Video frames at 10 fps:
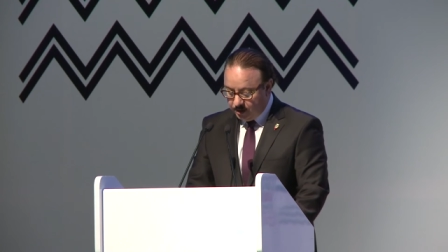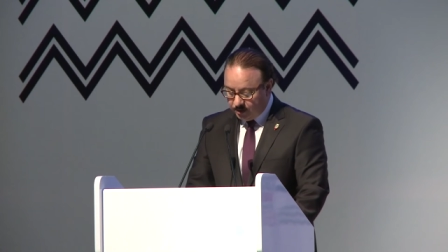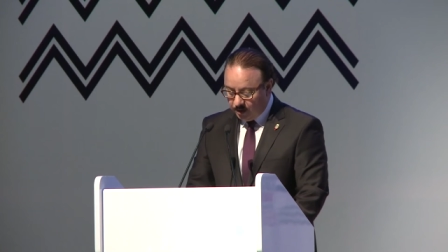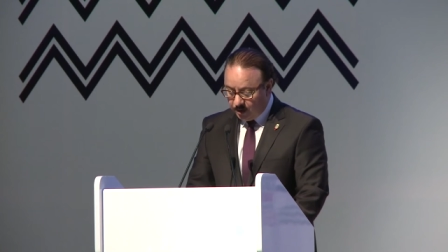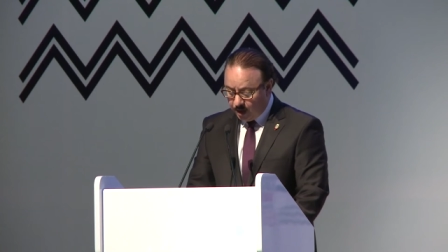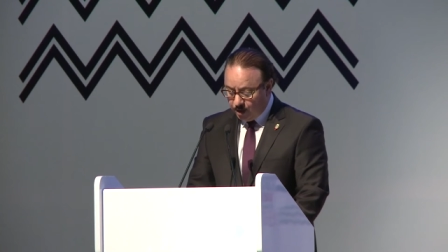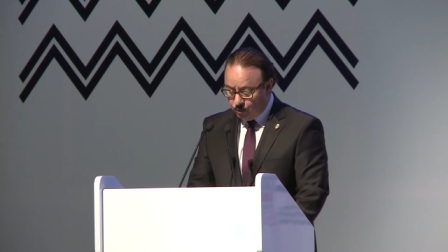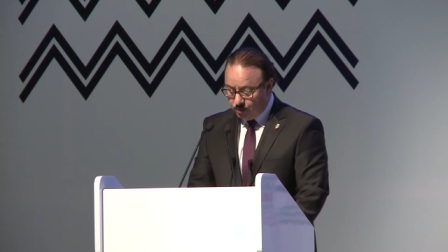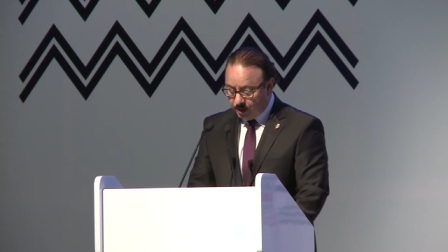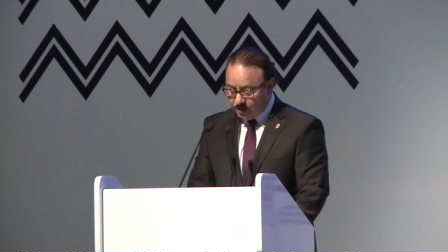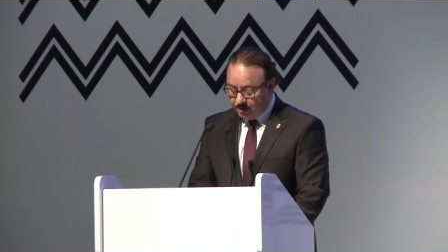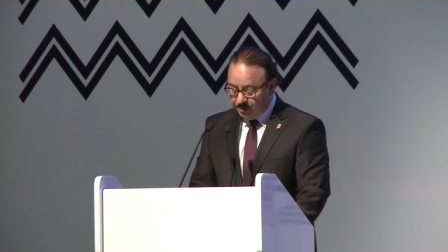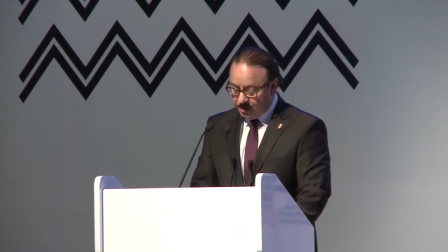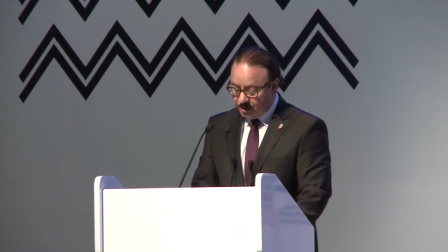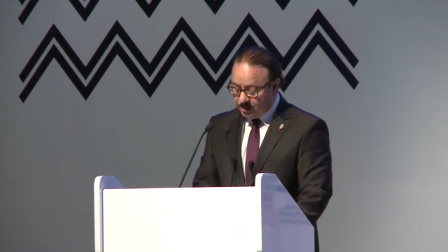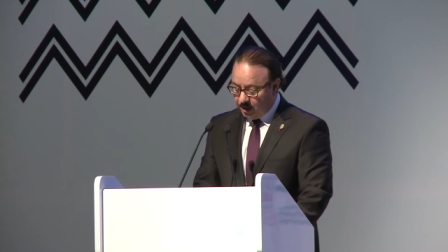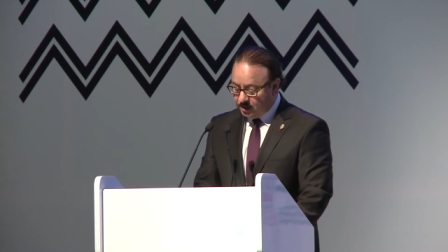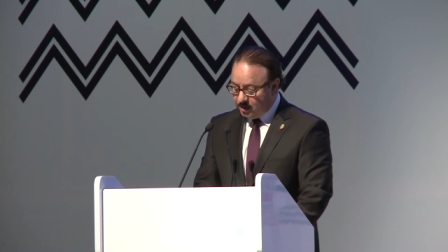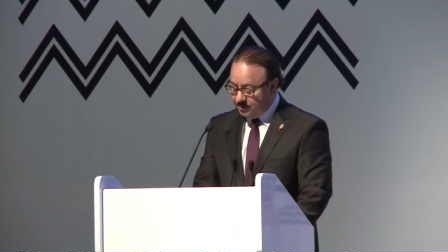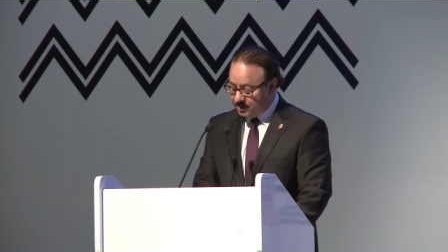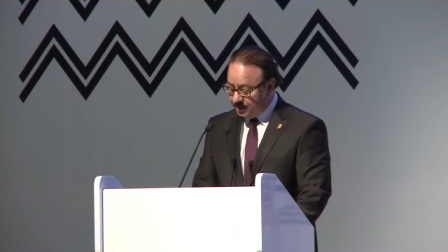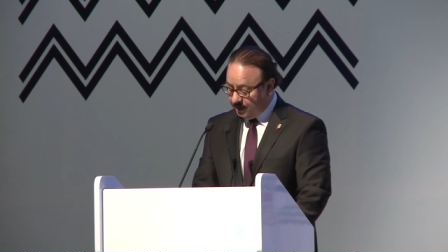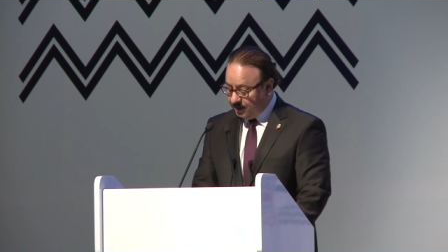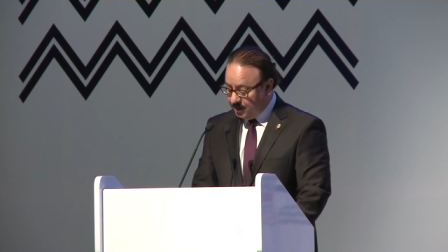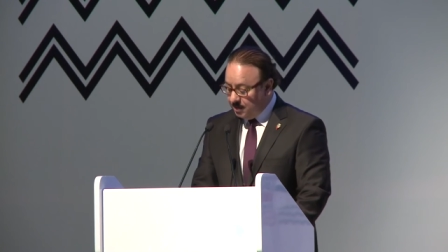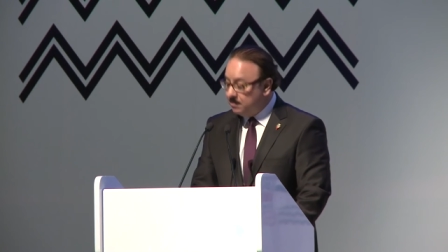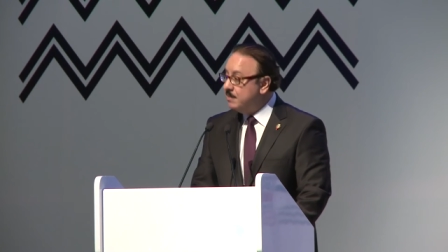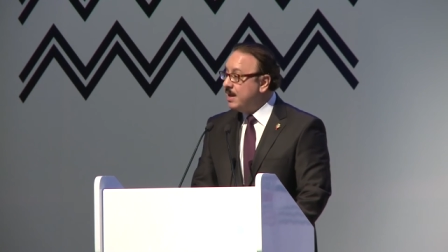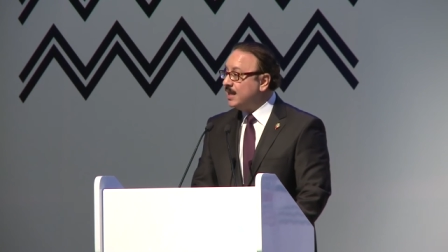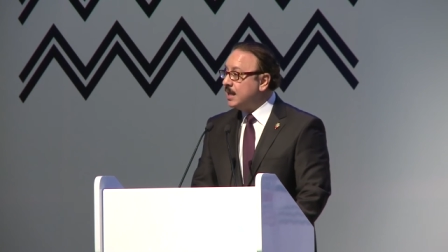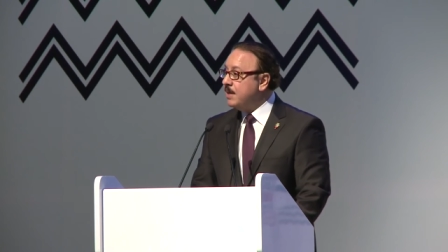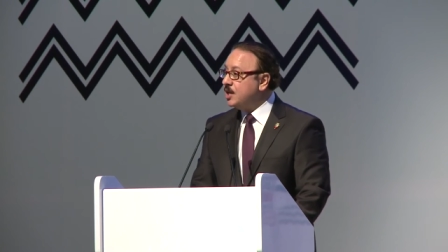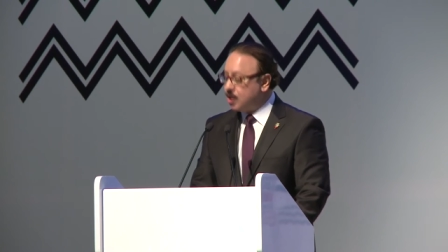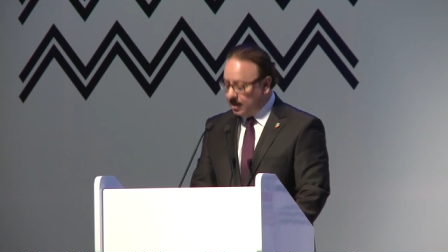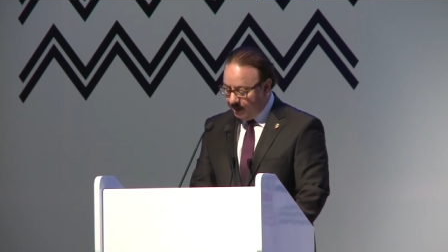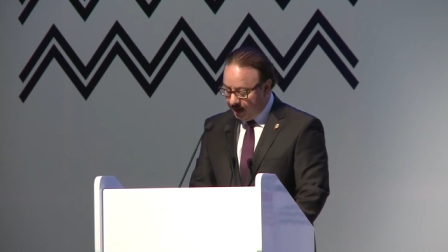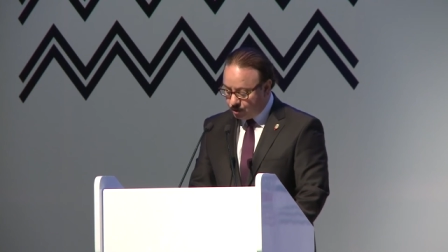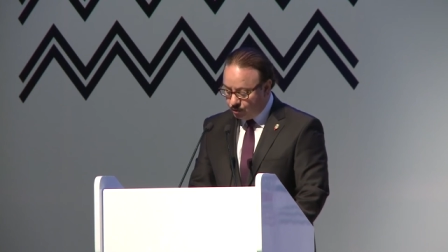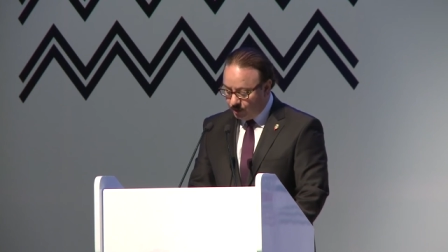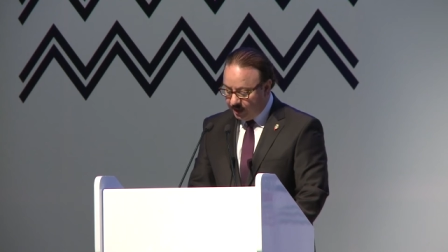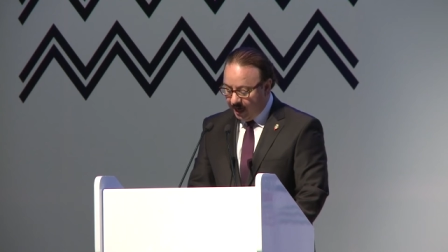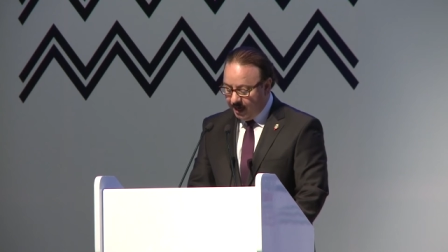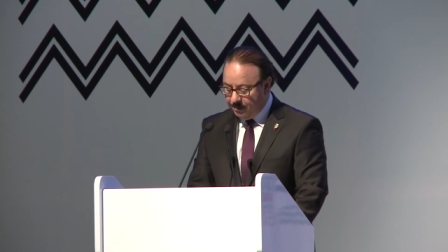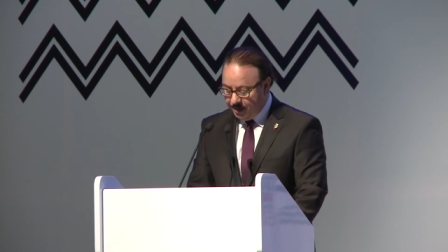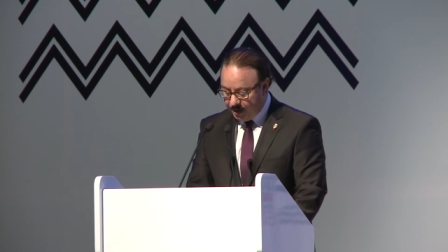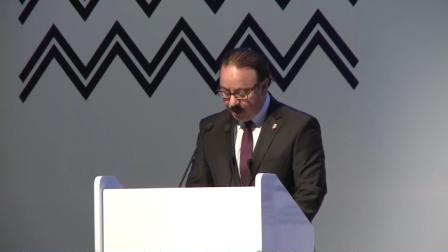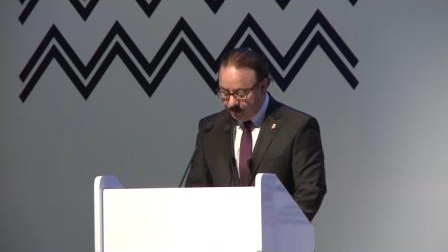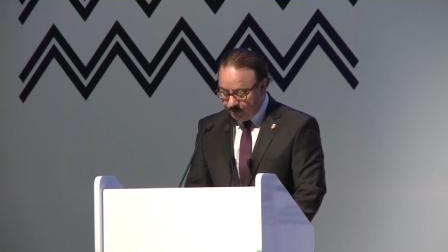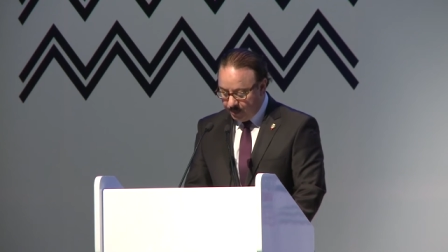قانون تنظيم الاتصالات المصري بما يتماشى مع السوق العالمية